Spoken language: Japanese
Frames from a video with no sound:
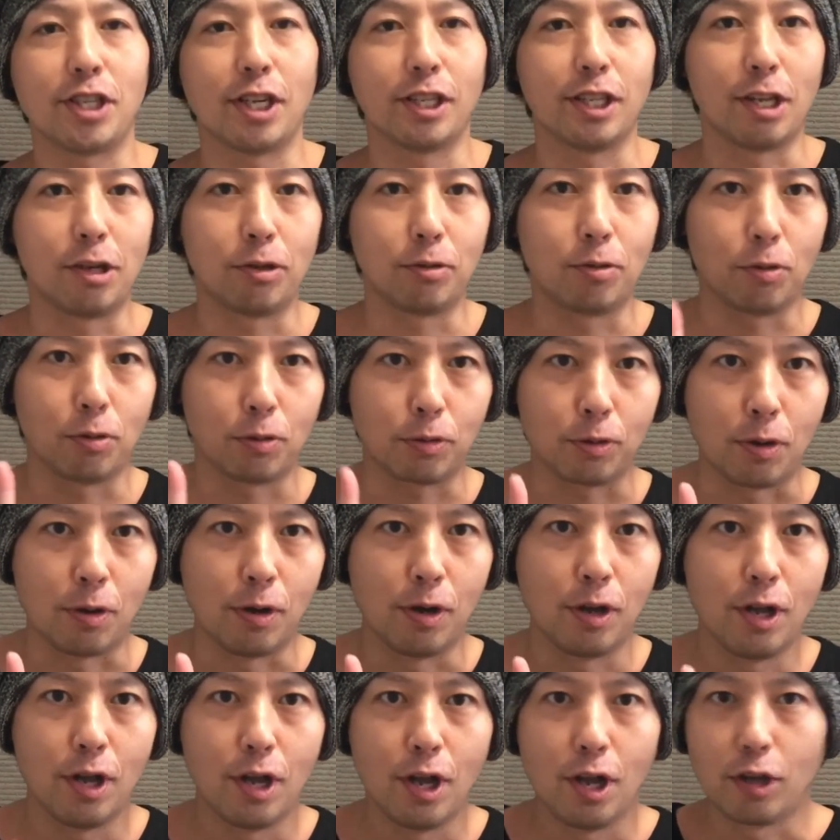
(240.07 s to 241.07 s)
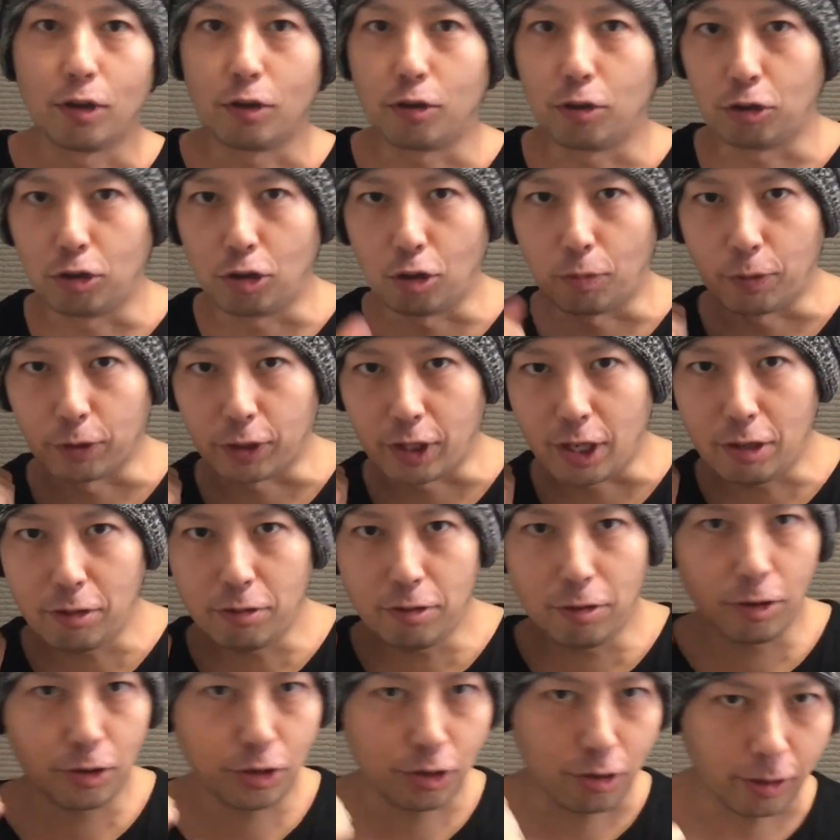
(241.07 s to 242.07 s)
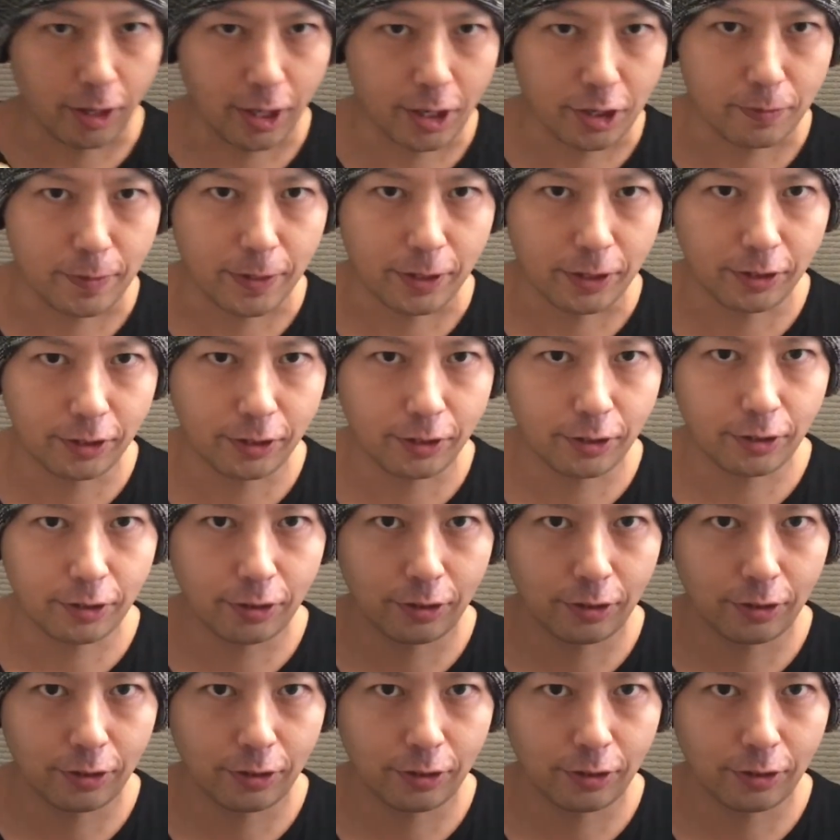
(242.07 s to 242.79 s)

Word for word: ンネル登録とグッドボタンをよろしくお願いします